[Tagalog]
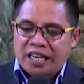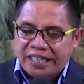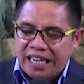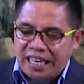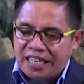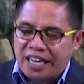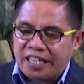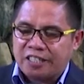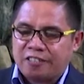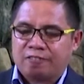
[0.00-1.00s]

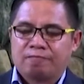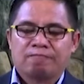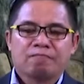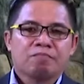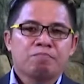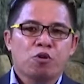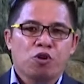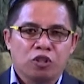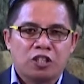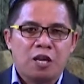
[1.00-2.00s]
kiliran
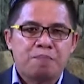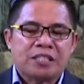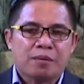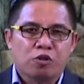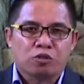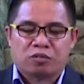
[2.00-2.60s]
buot ipasabot